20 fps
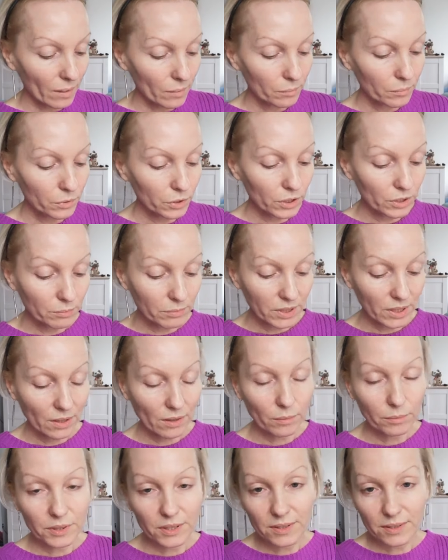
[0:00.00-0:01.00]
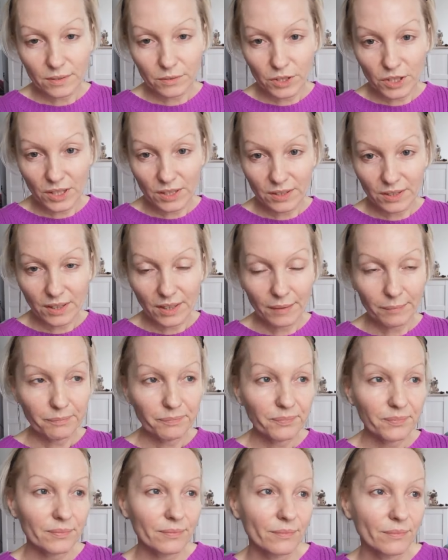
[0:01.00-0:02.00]
musimy je robić codziennie,
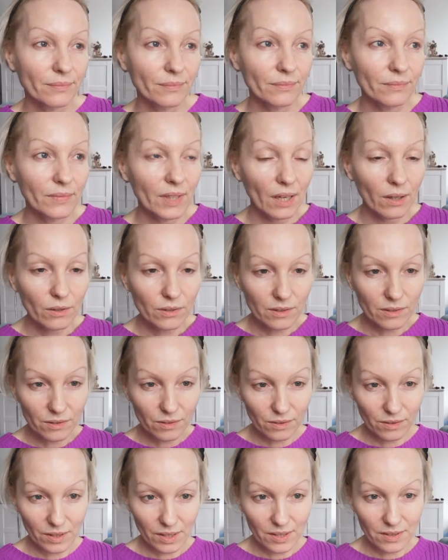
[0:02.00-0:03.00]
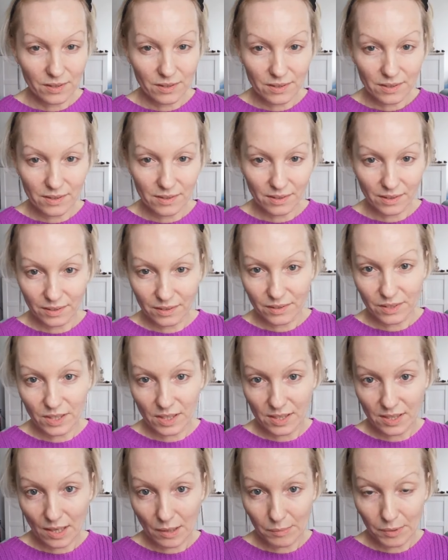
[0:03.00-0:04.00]
mm, a chodząc do dentysty,
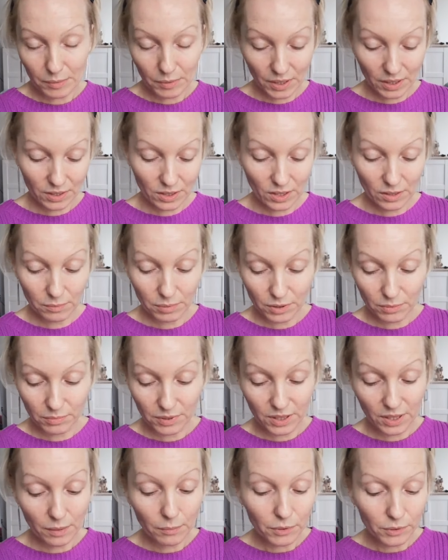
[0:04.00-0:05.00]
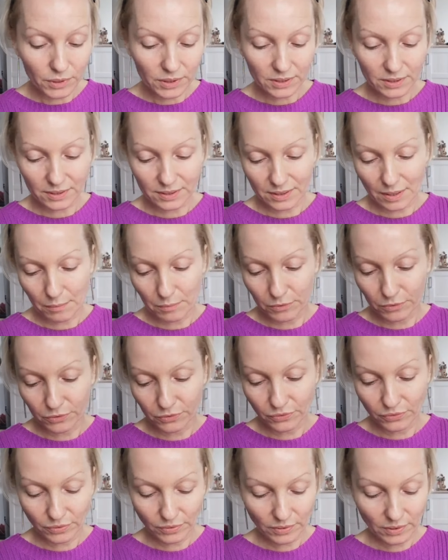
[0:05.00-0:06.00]
czasami jeśli byśmy nie myły tych
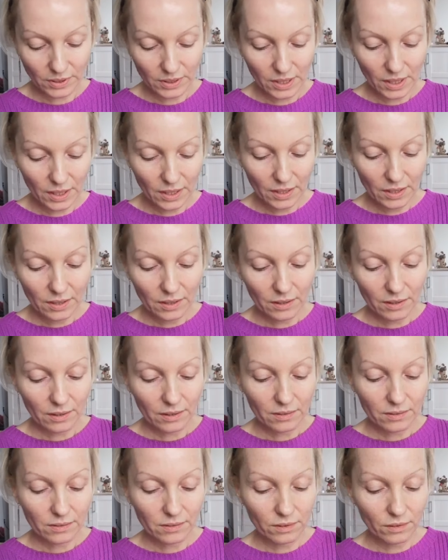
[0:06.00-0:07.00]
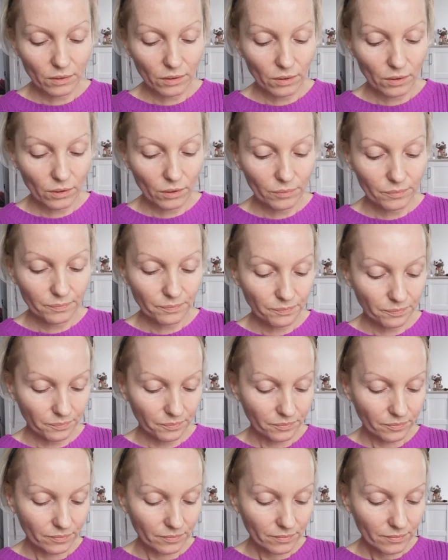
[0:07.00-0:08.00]
zębów, to
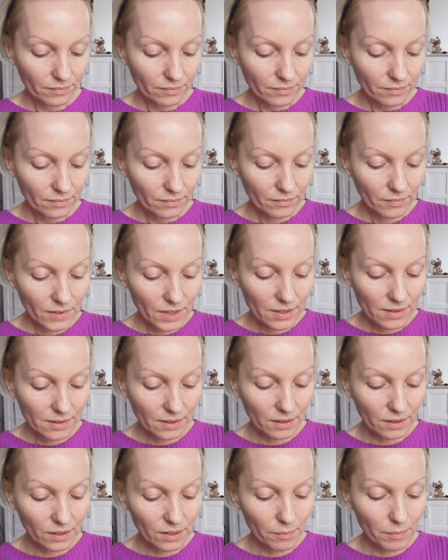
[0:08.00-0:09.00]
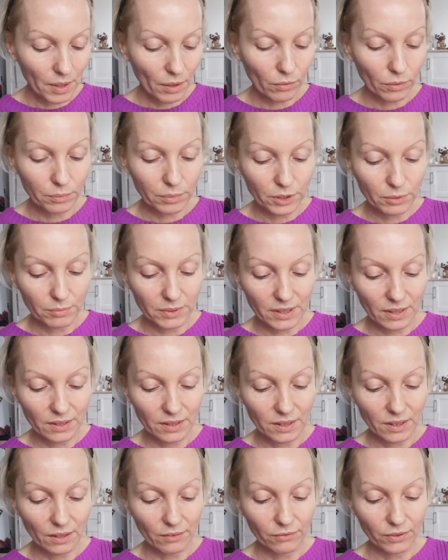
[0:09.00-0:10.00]
niestety nie miałybyśmy
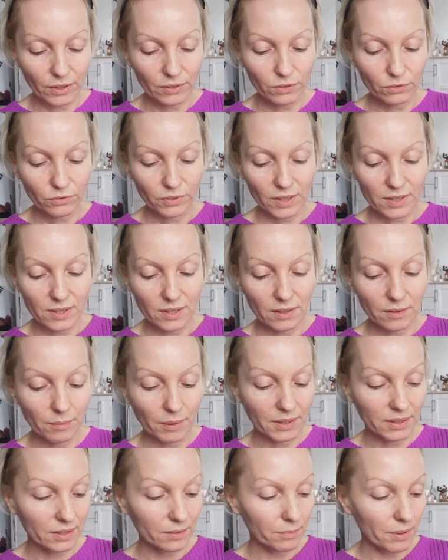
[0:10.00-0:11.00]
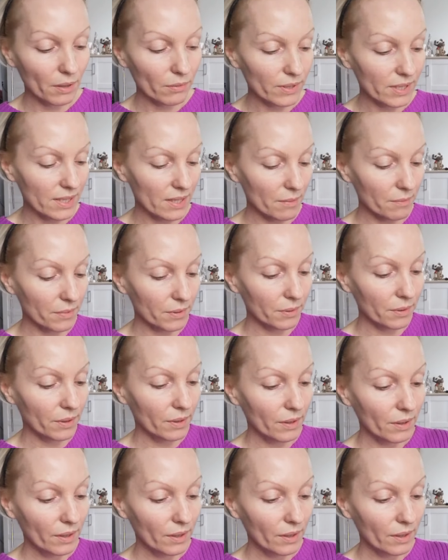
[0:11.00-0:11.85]
takich efektów jak zadbane białe zęby.